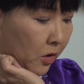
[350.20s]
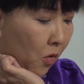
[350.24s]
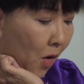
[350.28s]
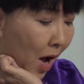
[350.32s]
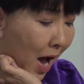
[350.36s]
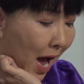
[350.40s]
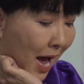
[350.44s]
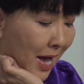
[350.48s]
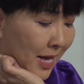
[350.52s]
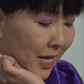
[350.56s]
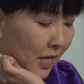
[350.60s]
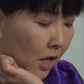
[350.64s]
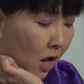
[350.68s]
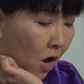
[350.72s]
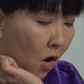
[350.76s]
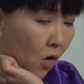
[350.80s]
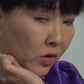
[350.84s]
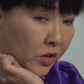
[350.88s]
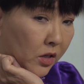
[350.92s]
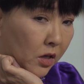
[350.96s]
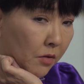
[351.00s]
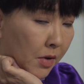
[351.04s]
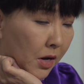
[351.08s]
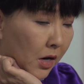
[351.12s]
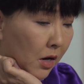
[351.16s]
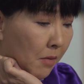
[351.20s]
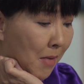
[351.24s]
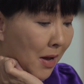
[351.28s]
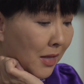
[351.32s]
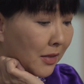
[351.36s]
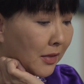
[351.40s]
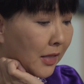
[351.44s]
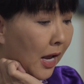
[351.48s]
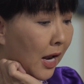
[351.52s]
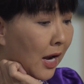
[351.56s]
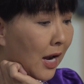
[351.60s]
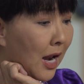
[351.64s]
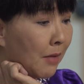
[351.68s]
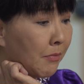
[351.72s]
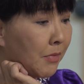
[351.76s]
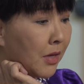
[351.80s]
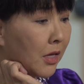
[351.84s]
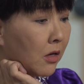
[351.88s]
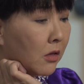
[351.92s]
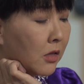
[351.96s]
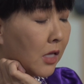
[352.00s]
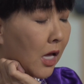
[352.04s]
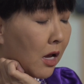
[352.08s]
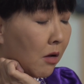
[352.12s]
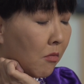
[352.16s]
khoái vậy thôi chứ biết mắc tiền làm gì
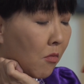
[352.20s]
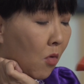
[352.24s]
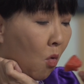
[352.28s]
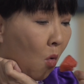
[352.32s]
có tiền